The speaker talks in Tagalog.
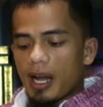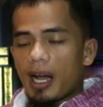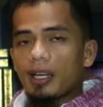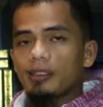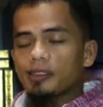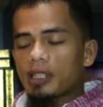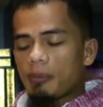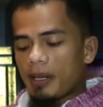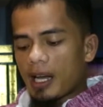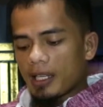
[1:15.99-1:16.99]
at sa
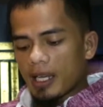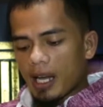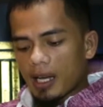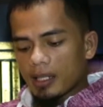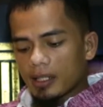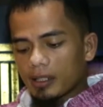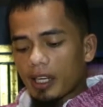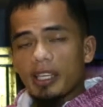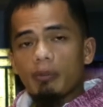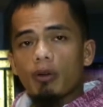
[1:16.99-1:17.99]
ipinahayag
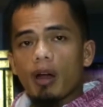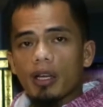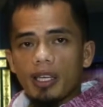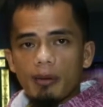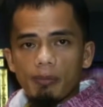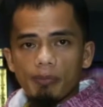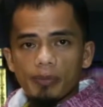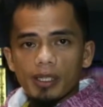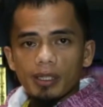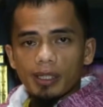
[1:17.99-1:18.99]
kay Ibrahim,
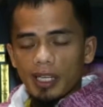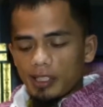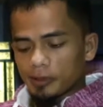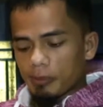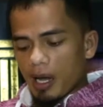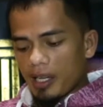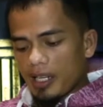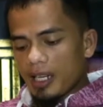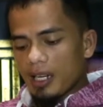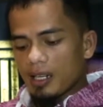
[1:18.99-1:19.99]
kay
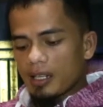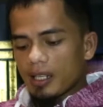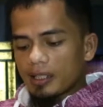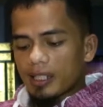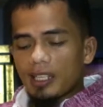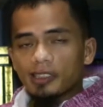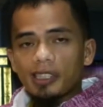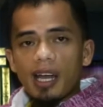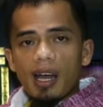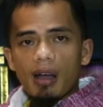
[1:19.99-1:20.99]
Ismail, kay
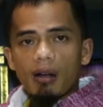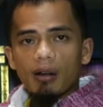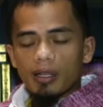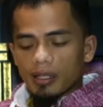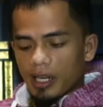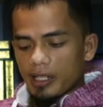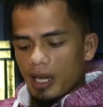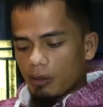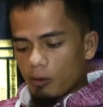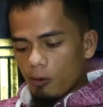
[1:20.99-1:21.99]
Ishaq, kay
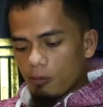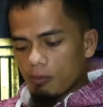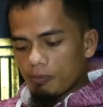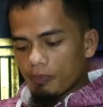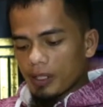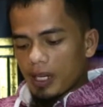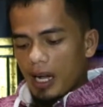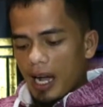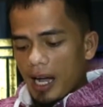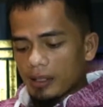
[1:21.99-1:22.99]
Yaqub
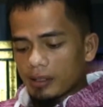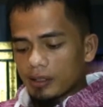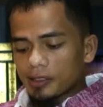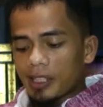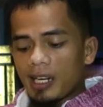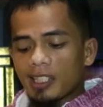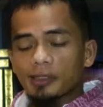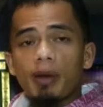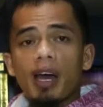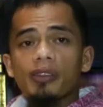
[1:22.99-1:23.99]
at sa
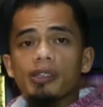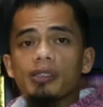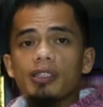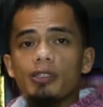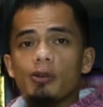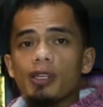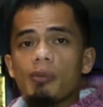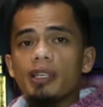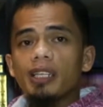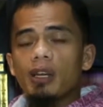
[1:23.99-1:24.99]
al-asbab, yung
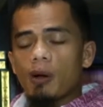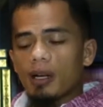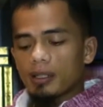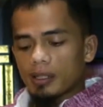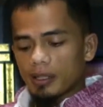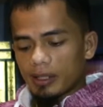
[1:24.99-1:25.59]
labing dalawang